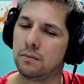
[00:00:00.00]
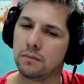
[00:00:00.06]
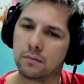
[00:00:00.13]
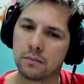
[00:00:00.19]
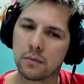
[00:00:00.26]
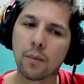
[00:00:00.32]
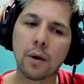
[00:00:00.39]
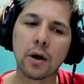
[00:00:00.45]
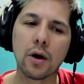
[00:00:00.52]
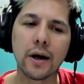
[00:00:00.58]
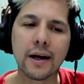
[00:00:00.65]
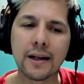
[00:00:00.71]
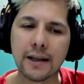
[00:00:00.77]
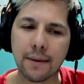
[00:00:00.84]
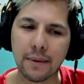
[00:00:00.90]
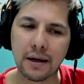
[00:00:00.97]
Bueno, es que
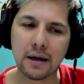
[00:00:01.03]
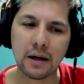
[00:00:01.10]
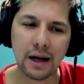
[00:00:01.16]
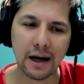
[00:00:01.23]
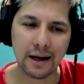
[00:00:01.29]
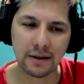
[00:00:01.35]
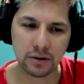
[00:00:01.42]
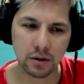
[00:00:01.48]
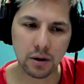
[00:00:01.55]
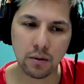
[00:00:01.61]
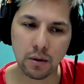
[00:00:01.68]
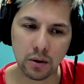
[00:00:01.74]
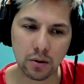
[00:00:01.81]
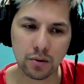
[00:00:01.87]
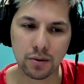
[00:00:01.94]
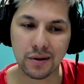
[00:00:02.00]
también las canciones
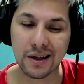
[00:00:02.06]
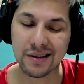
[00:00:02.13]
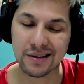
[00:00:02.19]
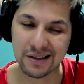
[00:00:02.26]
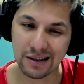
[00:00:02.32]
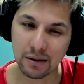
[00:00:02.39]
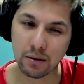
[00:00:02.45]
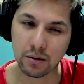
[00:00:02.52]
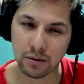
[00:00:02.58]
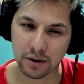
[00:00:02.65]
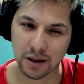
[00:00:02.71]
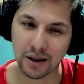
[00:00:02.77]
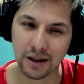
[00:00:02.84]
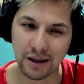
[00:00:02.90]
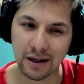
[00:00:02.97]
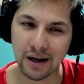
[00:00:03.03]
cuando son así, cuando ya
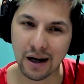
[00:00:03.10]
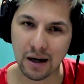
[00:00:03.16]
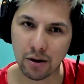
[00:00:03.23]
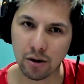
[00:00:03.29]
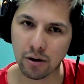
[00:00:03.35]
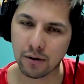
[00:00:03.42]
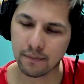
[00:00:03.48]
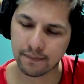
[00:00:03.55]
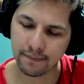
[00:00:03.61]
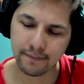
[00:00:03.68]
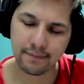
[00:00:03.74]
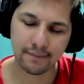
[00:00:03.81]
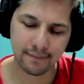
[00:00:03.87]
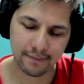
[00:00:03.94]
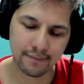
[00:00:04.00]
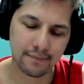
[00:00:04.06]
tienen algo
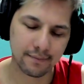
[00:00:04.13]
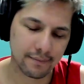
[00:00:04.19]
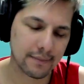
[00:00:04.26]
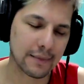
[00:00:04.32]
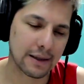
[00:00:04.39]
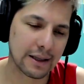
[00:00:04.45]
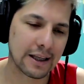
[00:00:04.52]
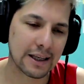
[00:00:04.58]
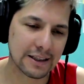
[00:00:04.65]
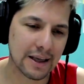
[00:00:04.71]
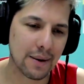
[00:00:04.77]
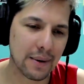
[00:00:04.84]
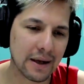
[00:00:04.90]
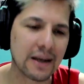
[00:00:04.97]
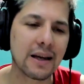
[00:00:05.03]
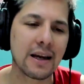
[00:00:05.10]
que
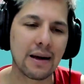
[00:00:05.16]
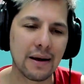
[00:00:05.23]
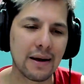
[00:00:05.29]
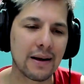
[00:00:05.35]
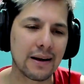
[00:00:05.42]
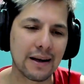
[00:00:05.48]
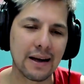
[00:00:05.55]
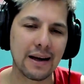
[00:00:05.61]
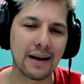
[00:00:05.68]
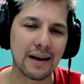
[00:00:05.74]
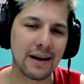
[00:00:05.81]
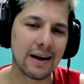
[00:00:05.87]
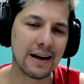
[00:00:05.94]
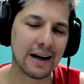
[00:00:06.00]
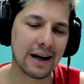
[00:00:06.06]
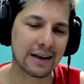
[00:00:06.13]
sabes que,
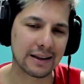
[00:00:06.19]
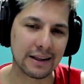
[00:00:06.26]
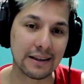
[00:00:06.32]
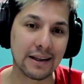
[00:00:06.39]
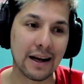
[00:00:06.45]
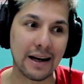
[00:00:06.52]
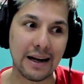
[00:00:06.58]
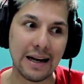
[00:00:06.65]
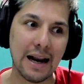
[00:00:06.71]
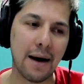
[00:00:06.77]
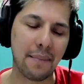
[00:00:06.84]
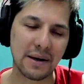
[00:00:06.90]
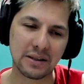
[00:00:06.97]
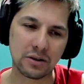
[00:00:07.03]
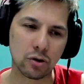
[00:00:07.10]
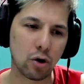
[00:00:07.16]
el artista la
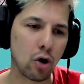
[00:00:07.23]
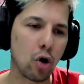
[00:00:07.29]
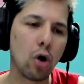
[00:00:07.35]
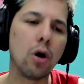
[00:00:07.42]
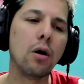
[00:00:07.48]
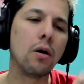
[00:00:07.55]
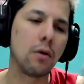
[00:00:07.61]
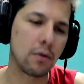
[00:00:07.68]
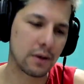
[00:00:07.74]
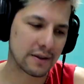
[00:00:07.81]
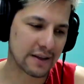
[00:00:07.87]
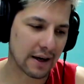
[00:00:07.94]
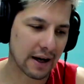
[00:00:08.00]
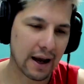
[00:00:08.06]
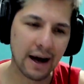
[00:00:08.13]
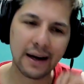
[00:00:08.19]
pasó o
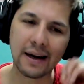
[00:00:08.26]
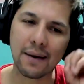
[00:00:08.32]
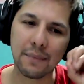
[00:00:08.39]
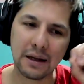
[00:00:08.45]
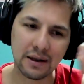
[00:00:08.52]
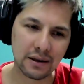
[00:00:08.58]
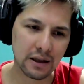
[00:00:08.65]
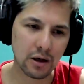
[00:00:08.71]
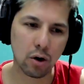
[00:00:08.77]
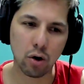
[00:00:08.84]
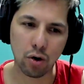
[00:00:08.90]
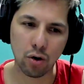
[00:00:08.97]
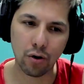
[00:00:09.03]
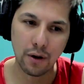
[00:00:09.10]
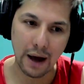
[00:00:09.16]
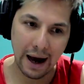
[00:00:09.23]
cercanamente
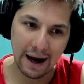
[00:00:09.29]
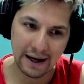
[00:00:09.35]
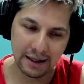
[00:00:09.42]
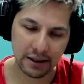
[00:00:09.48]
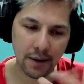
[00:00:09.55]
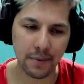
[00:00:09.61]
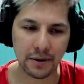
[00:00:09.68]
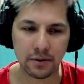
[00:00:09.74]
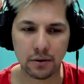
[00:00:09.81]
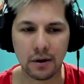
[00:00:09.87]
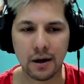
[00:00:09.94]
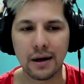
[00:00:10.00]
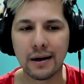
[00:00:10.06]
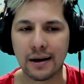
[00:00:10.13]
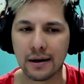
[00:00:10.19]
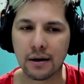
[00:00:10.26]
o a ella personal
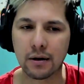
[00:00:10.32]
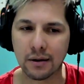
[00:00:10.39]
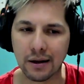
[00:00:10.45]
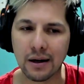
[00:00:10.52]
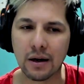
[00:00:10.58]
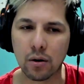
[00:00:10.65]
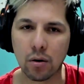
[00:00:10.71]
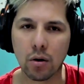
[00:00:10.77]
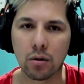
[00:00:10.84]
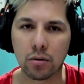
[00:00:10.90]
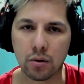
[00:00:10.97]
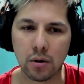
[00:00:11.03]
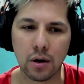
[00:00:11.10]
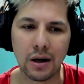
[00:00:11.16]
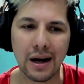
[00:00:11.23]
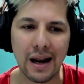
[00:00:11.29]
tienen
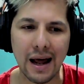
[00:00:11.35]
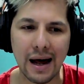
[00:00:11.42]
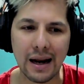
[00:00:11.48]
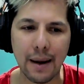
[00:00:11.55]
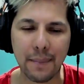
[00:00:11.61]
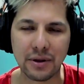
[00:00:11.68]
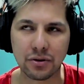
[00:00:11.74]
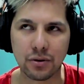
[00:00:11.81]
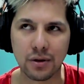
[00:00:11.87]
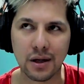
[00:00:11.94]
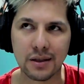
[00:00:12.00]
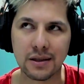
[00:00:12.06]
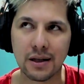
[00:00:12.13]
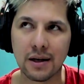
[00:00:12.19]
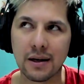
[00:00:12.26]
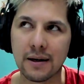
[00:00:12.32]
las personas
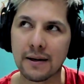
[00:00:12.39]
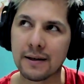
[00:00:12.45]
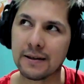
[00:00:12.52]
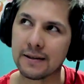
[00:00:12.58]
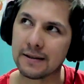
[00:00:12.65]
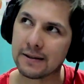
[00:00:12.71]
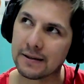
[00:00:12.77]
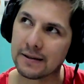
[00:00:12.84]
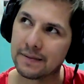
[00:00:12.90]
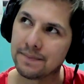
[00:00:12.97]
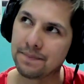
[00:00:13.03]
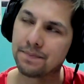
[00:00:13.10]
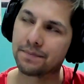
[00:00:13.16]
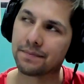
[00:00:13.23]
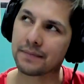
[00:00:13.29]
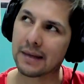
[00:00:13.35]

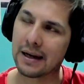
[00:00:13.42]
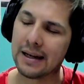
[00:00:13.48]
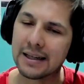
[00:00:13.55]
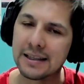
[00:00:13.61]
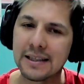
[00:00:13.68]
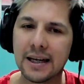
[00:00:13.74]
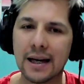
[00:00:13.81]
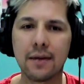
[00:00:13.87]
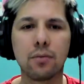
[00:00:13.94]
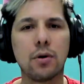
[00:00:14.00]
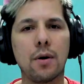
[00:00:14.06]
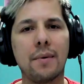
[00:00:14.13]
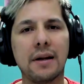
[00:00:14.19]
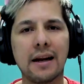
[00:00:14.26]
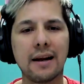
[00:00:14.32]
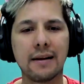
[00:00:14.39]
les llega de una
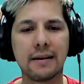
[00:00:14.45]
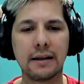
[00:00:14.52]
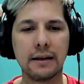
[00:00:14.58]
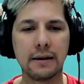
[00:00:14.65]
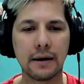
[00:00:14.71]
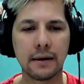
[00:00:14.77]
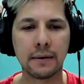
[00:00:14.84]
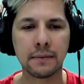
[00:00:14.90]
manera distinta.